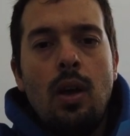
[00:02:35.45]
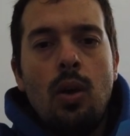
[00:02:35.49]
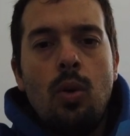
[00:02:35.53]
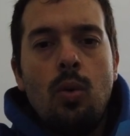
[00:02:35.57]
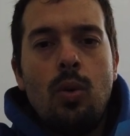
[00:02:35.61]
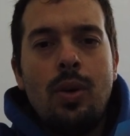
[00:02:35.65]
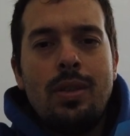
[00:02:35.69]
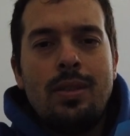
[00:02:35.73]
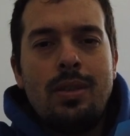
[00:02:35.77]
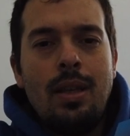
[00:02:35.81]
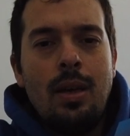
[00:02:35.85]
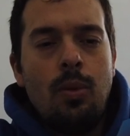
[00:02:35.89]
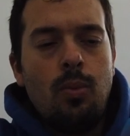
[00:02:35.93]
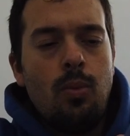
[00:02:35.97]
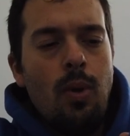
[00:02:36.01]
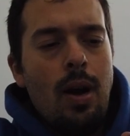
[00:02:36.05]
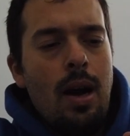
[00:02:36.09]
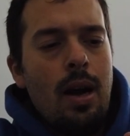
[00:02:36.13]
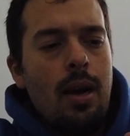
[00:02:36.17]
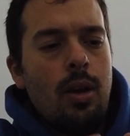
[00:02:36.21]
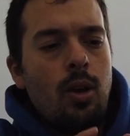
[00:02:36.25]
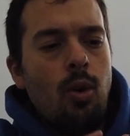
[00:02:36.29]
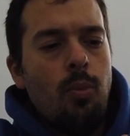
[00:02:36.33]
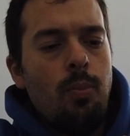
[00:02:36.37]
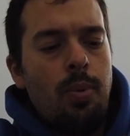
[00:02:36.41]
Questa
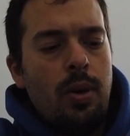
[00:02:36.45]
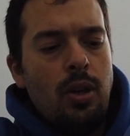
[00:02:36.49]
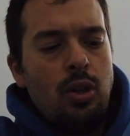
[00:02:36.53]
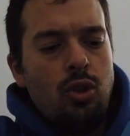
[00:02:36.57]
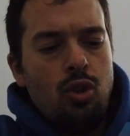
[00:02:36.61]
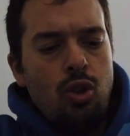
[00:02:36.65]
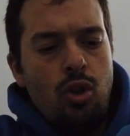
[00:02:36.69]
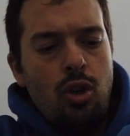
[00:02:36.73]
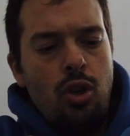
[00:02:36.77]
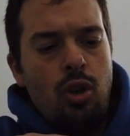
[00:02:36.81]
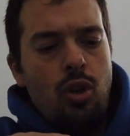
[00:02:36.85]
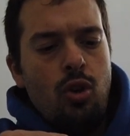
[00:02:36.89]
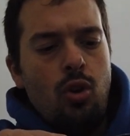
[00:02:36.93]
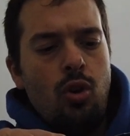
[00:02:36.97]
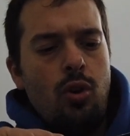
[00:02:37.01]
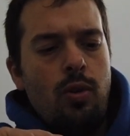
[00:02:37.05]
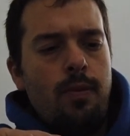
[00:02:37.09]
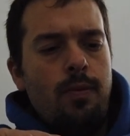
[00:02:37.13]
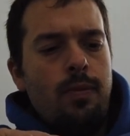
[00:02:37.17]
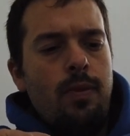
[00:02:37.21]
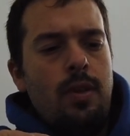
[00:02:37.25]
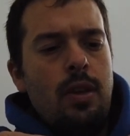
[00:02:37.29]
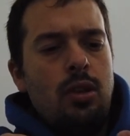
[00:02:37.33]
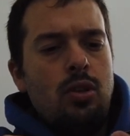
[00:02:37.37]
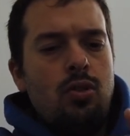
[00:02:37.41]
qua che ho preso io,
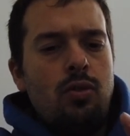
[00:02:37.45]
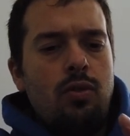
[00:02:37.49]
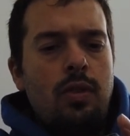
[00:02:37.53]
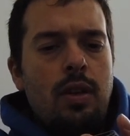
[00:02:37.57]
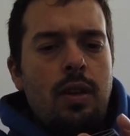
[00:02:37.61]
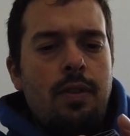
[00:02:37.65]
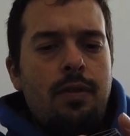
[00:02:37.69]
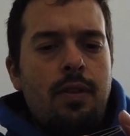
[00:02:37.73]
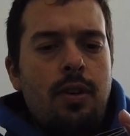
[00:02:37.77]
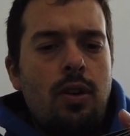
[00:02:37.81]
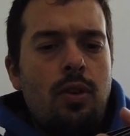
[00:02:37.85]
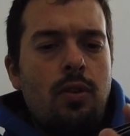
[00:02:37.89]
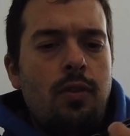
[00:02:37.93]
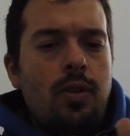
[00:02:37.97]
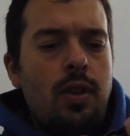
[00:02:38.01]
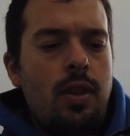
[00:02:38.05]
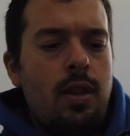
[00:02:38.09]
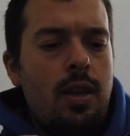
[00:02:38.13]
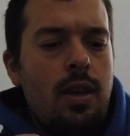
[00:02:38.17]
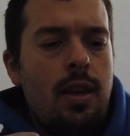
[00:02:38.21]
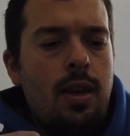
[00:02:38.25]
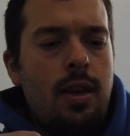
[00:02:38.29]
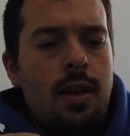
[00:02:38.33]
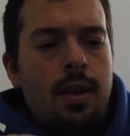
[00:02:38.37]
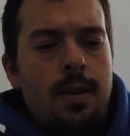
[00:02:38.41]
adesso ve la farò
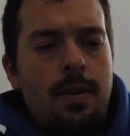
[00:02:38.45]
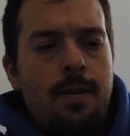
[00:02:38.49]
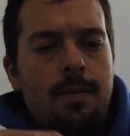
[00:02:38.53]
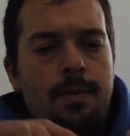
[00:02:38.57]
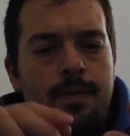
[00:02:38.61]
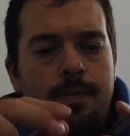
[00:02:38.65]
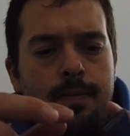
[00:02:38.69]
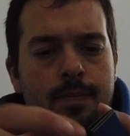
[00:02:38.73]
vedere,